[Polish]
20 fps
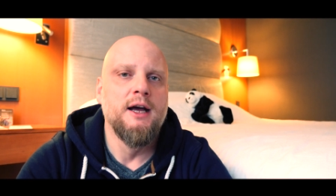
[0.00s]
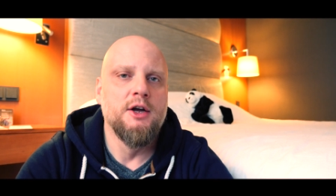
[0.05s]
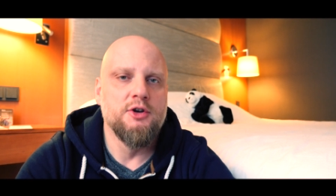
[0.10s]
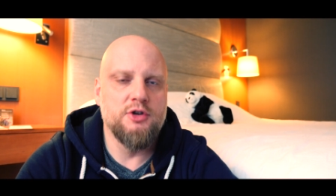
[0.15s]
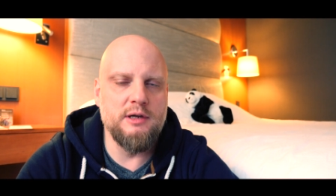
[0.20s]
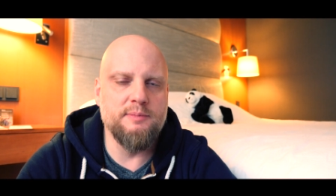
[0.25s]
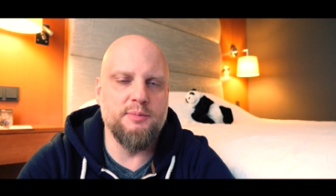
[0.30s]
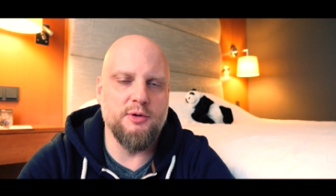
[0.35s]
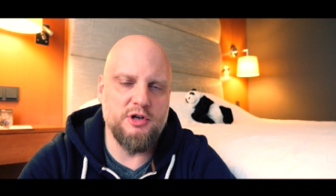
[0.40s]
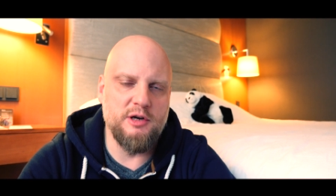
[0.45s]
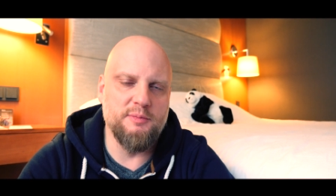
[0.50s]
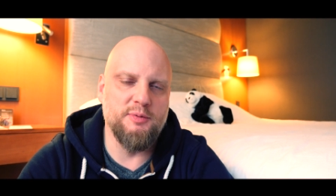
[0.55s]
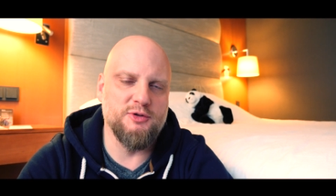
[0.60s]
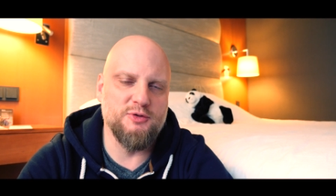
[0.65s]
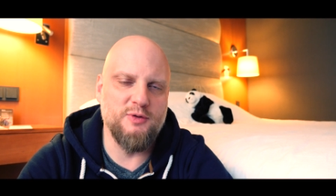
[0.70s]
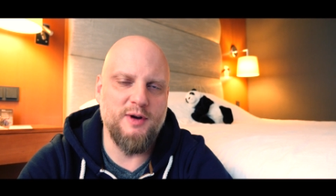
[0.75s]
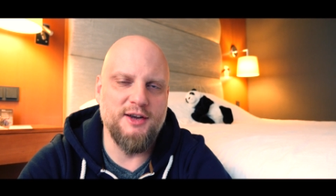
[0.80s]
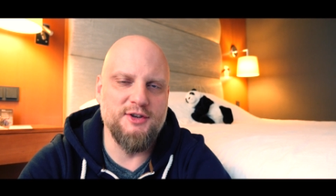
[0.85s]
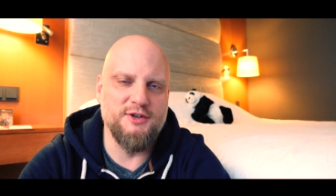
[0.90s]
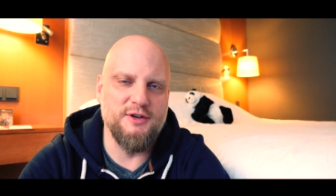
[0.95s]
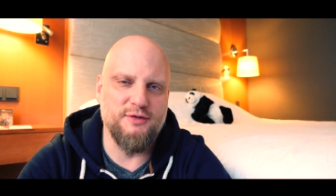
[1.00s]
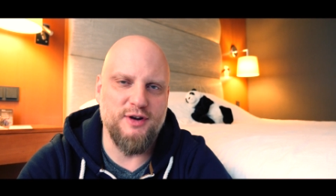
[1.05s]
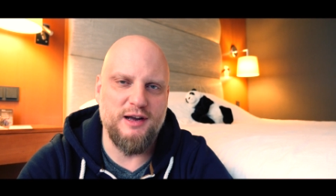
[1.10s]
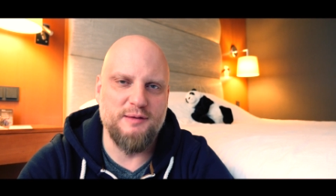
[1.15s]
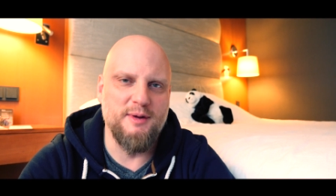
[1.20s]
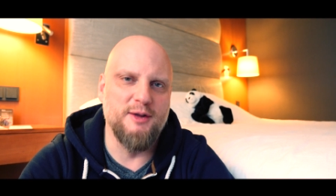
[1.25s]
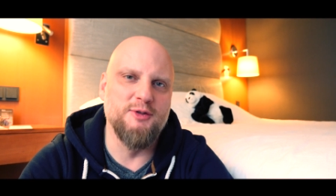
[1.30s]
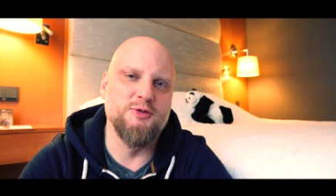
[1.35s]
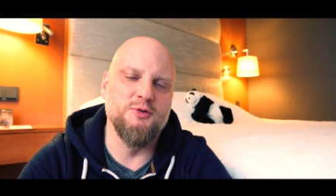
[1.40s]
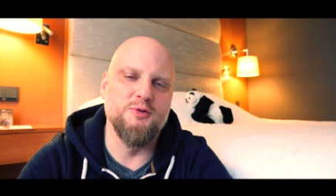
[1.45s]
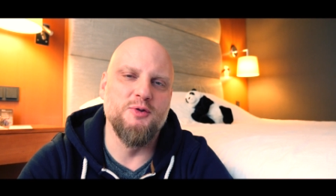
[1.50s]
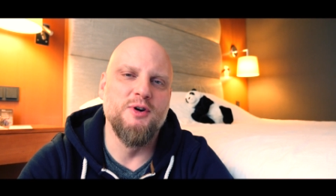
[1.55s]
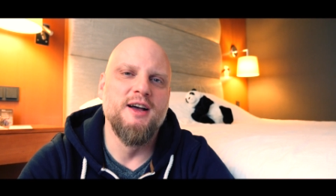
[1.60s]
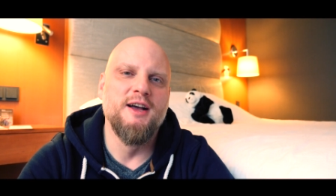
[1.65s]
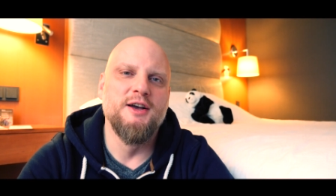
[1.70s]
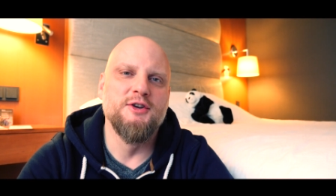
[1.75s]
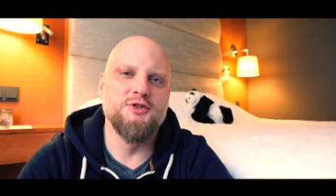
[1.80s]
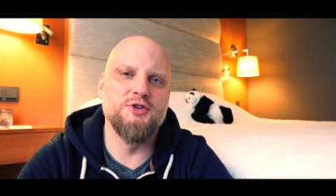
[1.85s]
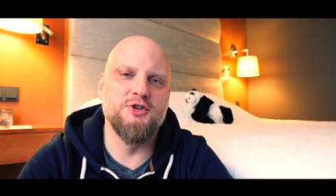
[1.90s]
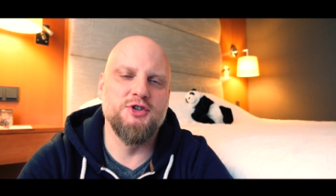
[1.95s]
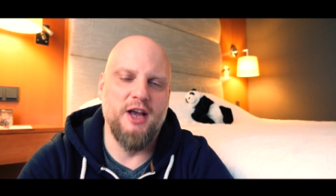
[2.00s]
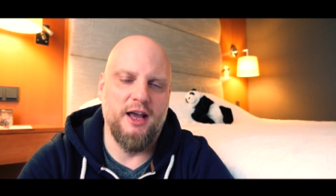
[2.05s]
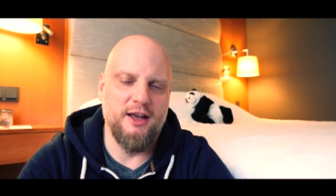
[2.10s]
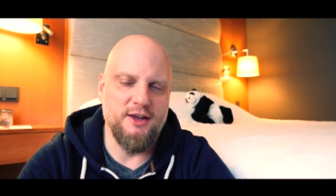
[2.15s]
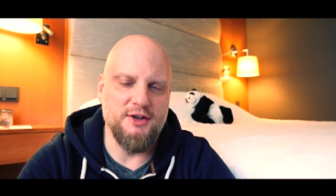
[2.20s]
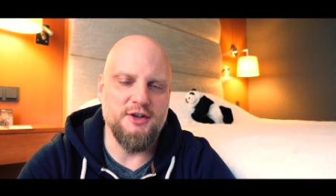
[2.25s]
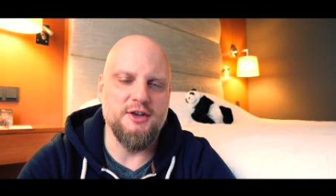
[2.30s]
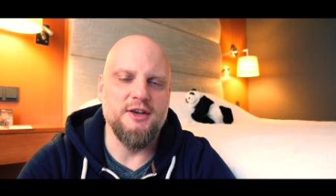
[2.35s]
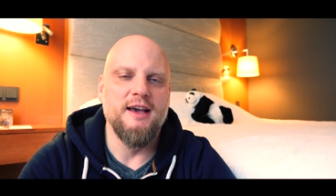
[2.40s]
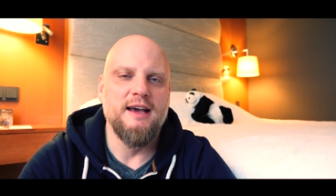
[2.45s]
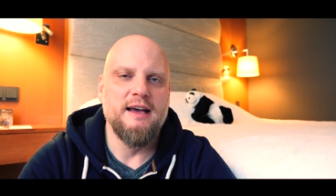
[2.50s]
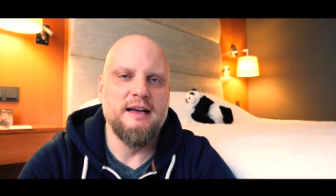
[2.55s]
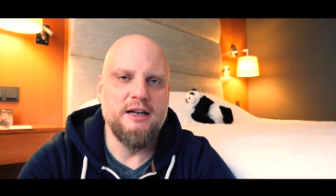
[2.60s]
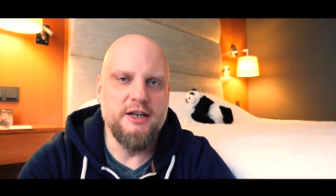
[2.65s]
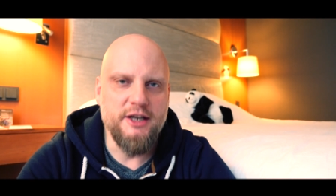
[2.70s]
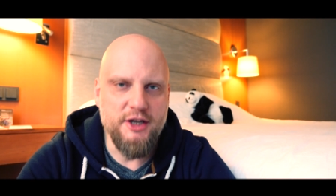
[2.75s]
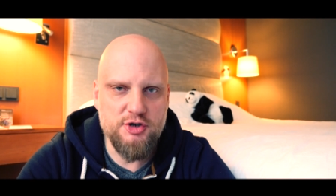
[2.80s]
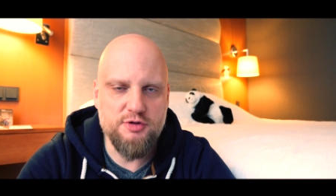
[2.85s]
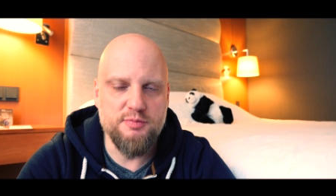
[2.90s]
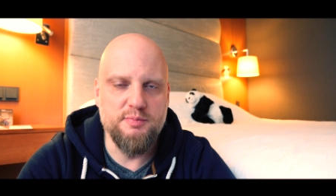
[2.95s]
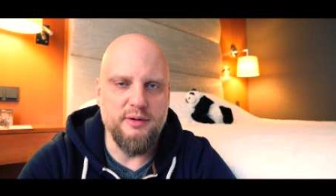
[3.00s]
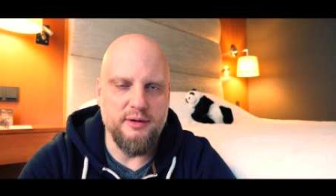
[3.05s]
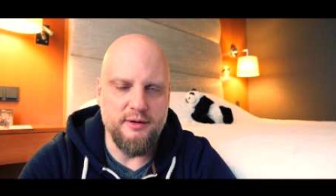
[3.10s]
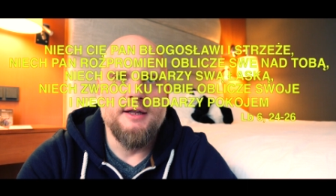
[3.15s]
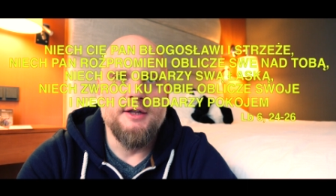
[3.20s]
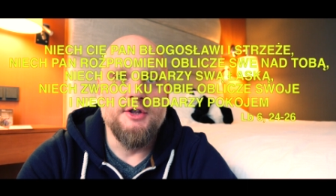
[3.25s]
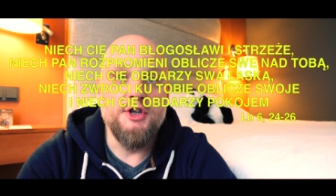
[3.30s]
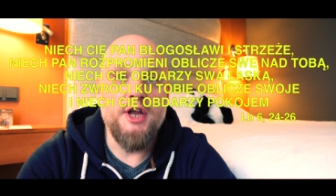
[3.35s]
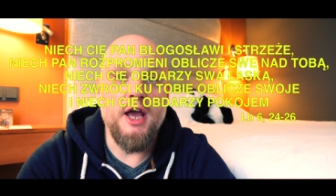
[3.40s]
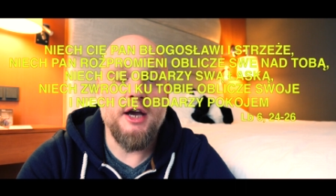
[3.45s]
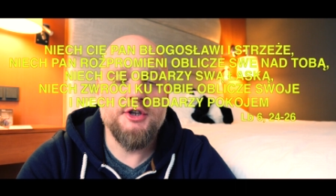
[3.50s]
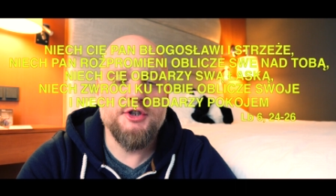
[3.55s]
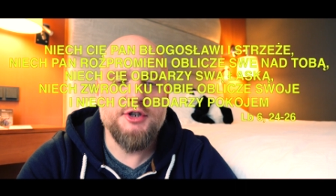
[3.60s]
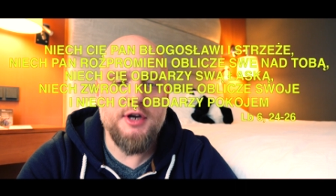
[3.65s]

Czyli proszę posłuchajcie fragmentu z księgi Liczby. Niech